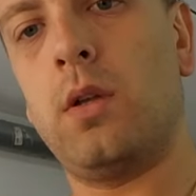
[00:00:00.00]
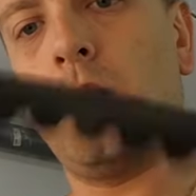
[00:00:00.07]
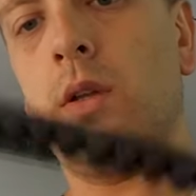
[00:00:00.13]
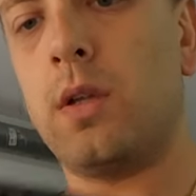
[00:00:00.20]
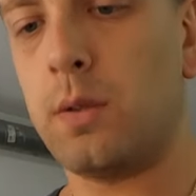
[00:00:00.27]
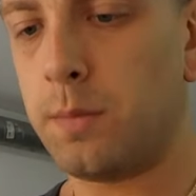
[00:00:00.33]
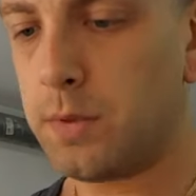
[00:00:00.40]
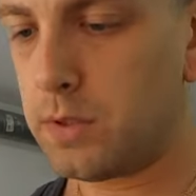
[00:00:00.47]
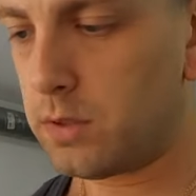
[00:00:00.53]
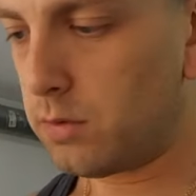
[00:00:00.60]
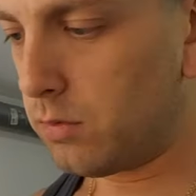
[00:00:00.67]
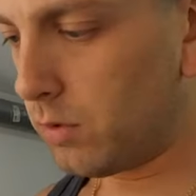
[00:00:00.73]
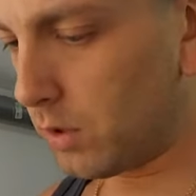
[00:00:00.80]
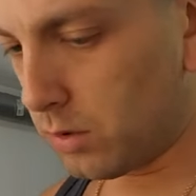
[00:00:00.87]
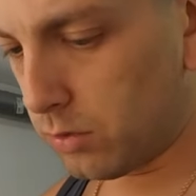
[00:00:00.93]
Надписи. Ну,
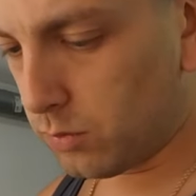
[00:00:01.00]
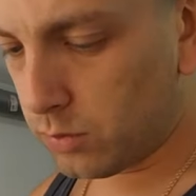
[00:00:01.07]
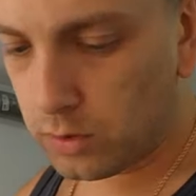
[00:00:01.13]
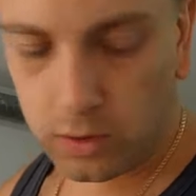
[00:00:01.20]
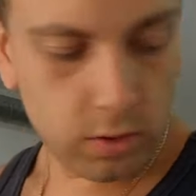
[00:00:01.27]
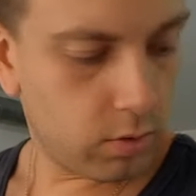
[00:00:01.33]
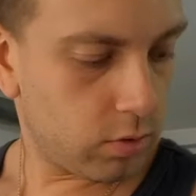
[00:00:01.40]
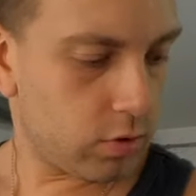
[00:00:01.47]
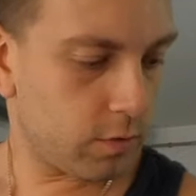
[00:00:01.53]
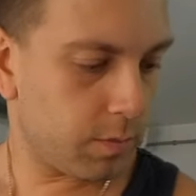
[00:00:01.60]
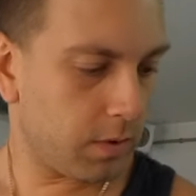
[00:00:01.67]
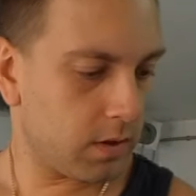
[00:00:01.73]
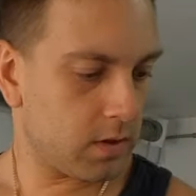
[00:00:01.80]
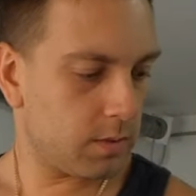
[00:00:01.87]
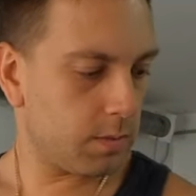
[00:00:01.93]
я думаю, это тоже, в
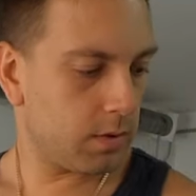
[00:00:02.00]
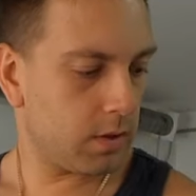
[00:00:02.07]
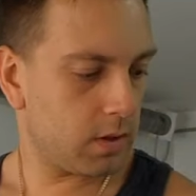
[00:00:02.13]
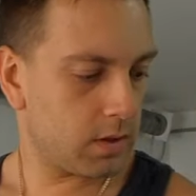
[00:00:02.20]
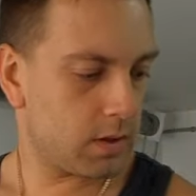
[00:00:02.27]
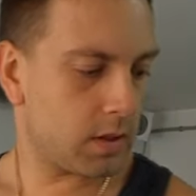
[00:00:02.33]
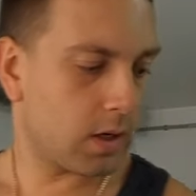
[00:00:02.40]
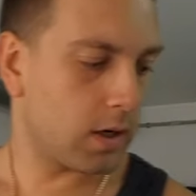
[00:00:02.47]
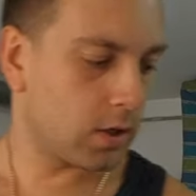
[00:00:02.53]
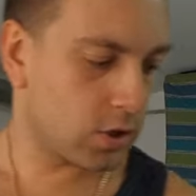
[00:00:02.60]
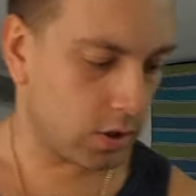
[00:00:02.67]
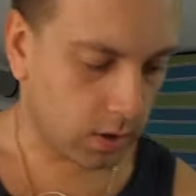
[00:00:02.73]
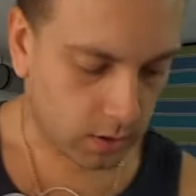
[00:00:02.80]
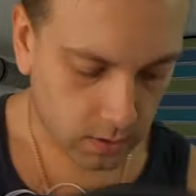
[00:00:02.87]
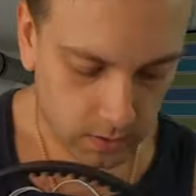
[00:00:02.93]
принципе, не
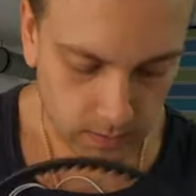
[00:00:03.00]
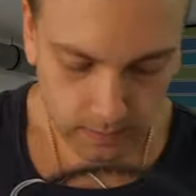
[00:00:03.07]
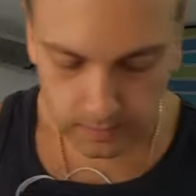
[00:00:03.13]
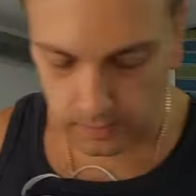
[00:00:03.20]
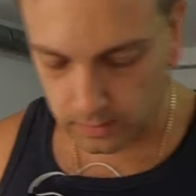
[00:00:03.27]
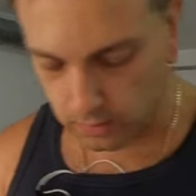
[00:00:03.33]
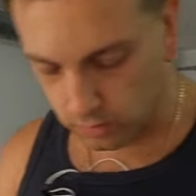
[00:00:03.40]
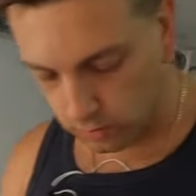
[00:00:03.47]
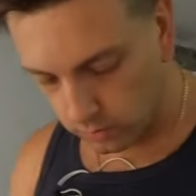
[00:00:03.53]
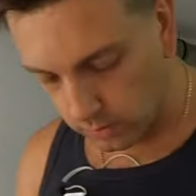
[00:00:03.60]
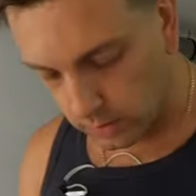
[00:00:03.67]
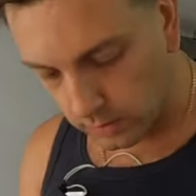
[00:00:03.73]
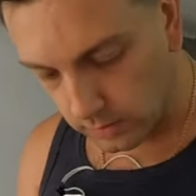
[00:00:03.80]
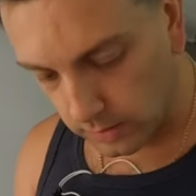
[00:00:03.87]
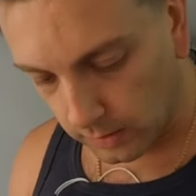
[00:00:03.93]
страшно. Ну
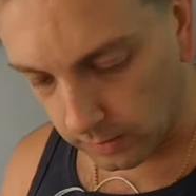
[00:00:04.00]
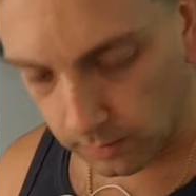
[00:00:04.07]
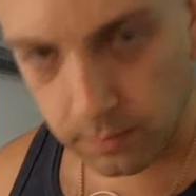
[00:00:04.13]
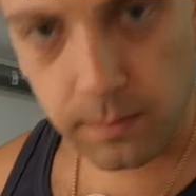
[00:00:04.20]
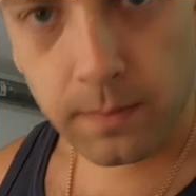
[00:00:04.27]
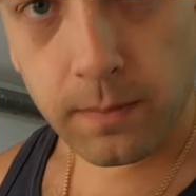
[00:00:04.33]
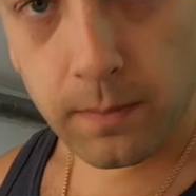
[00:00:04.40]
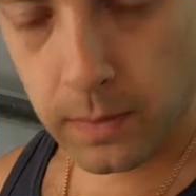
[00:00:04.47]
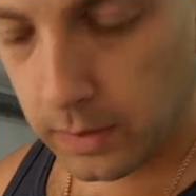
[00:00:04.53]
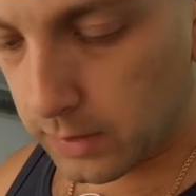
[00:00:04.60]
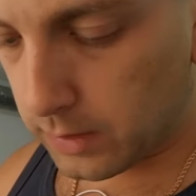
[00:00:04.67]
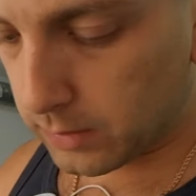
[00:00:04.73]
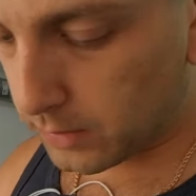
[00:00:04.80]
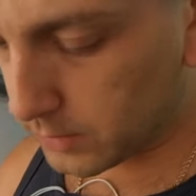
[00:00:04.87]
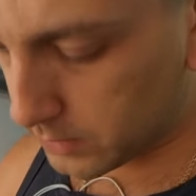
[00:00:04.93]
и да,
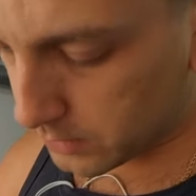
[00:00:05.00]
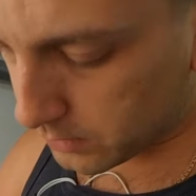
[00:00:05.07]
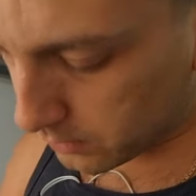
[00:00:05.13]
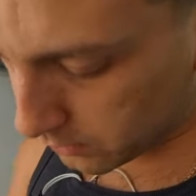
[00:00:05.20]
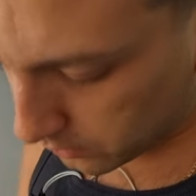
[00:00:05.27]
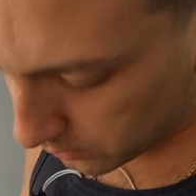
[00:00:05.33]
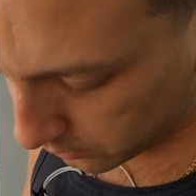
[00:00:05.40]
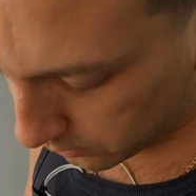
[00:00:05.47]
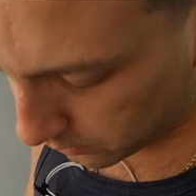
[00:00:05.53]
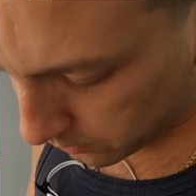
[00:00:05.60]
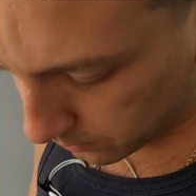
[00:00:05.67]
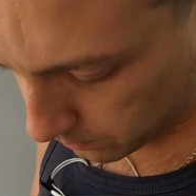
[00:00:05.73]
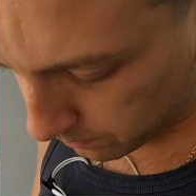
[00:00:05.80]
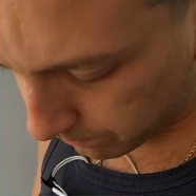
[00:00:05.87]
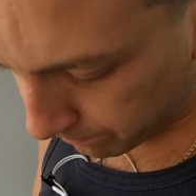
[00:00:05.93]
один из э,
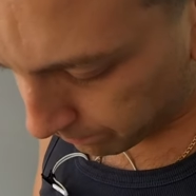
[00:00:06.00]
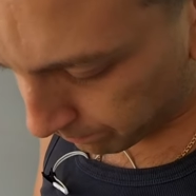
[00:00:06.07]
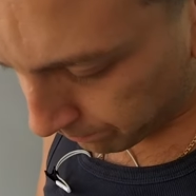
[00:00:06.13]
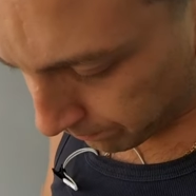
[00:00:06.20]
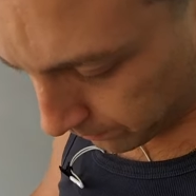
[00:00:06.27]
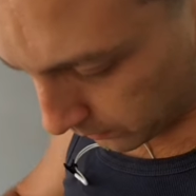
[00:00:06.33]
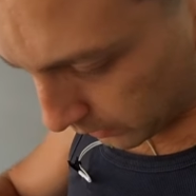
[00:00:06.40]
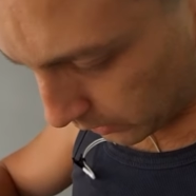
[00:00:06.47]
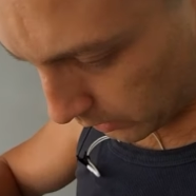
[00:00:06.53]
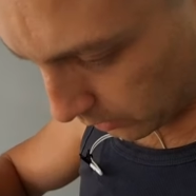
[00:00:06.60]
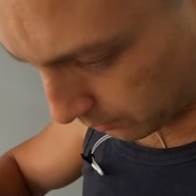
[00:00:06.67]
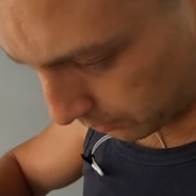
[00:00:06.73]
таких